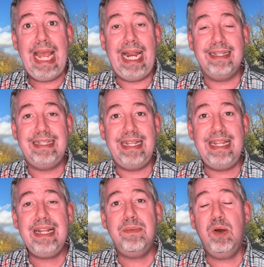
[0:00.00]
Alors c'est
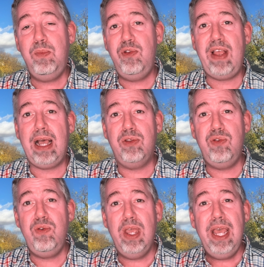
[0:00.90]
nettement plus
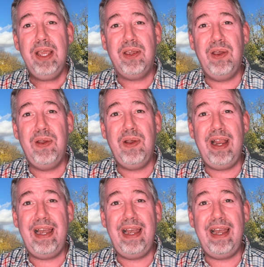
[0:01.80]
ardu que